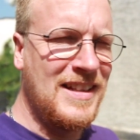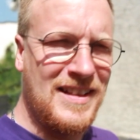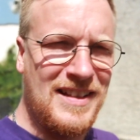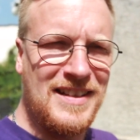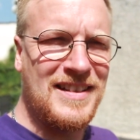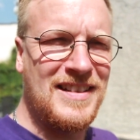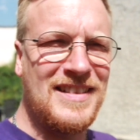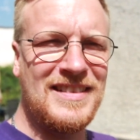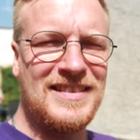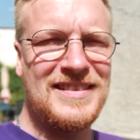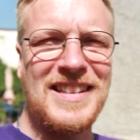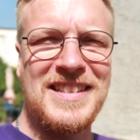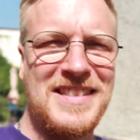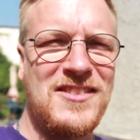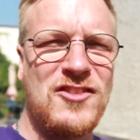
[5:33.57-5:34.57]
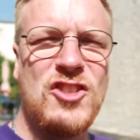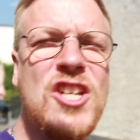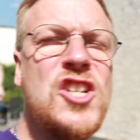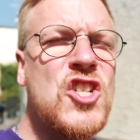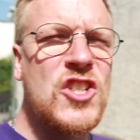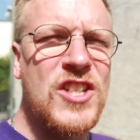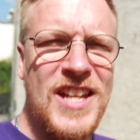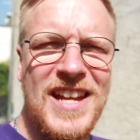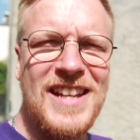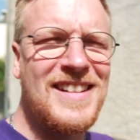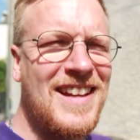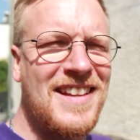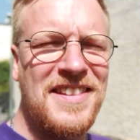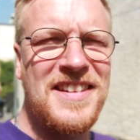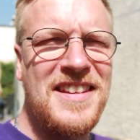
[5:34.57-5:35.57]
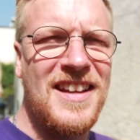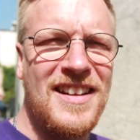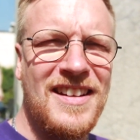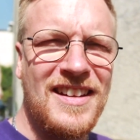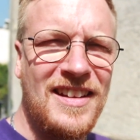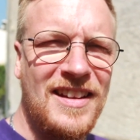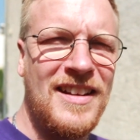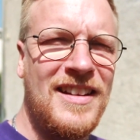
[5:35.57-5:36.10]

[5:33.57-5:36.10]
Äh, das ist nichts gegen das hier.